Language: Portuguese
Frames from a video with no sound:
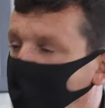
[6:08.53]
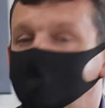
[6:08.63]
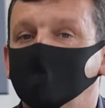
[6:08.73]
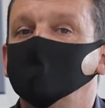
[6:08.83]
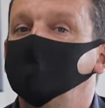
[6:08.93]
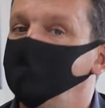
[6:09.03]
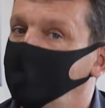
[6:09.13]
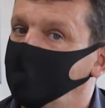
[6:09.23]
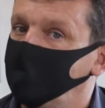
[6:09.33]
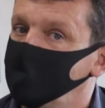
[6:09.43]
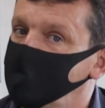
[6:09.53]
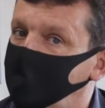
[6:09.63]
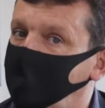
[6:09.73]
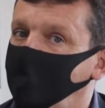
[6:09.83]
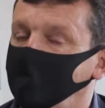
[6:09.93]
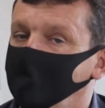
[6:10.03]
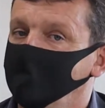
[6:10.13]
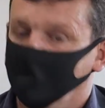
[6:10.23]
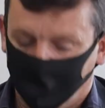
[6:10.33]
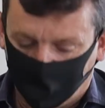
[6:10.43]
com sentimento de que
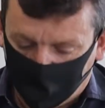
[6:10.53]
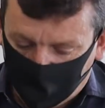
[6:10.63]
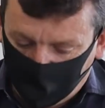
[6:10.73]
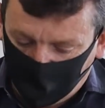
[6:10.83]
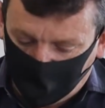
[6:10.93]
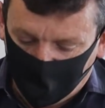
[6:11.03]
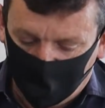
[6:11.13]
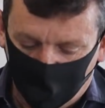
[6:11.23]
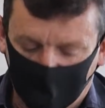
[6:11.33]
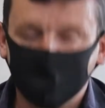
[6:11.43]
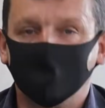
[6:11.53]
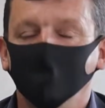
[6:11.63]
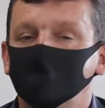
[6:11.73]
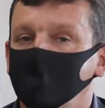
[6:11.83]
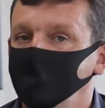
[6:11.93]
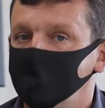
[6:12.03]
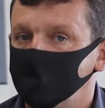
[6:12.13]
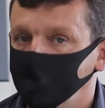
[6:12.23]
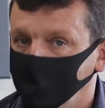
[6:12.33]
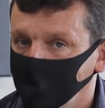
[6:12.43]
prestar um
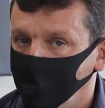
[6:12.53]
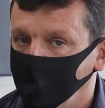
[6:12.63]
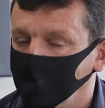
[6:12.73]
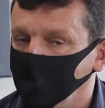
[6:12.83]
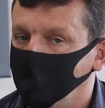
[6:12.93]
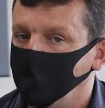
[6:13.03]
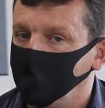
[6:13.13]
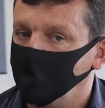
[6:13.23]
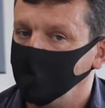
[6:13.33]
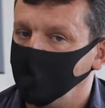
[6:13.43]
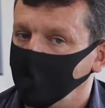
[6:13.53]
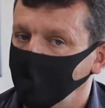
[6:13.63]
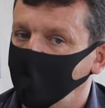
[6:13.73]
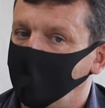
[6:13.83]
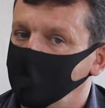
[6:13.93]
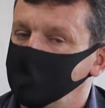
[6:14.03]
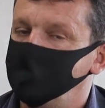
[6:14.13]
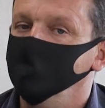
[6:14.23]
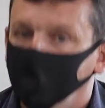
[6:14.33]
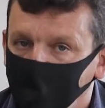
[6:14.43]
serviço público é
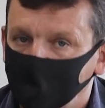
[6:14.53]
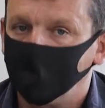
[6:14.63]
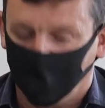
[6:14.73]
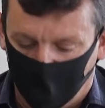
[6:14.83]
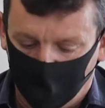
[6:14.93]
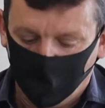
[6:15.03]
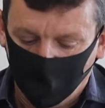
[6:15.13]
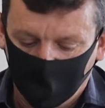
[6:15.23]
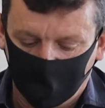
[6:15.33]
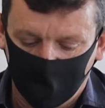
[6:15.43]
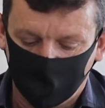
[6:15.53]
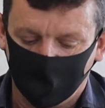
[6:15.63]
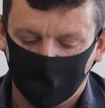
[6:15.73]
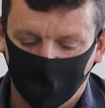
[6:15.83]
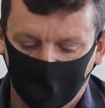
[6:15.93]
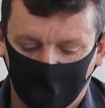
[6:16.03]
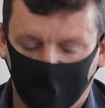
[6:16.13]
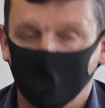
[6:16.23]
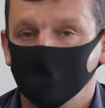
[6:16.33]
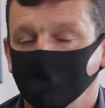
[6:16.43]
muita, muita
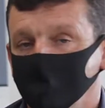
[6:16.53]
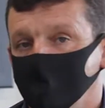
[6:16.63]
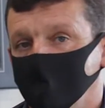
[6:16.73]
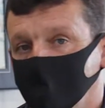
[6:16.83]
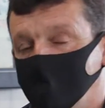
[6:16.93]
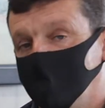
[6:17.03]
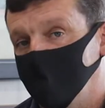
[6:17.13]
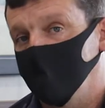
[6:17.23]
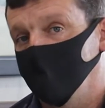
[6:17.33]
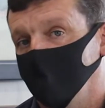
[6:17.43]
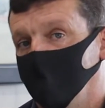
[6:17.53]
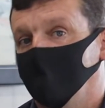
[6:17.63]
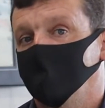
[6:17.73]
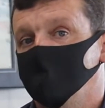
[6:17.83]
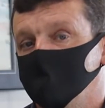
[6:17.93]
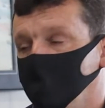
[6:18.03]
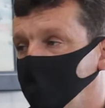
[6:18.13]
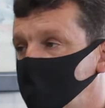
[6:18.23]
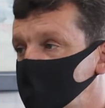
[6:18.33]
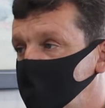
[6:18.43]
responsabilidade que a gente tem que colocar nos
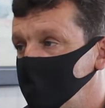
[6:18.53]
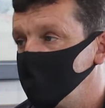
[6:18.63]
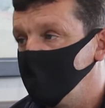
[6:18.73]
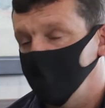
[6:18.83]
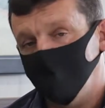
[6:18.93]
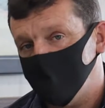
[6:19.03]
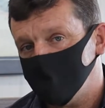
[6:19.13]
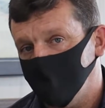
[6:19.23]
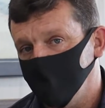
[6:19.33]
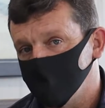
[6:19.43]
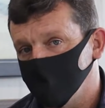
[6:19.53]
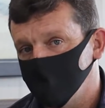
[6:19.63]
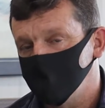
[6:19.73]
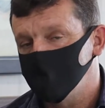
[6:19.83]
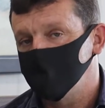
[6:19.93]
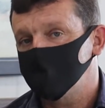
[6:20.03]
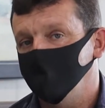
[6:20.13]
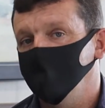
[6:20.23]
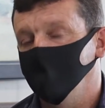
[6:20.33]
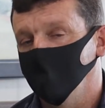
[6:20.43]
ombros. E peço a Deus todos os dias
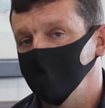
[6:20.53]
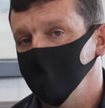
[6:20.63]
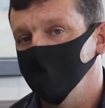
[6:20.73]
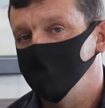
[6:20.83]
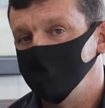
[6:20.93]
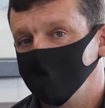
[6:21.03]
sabedoria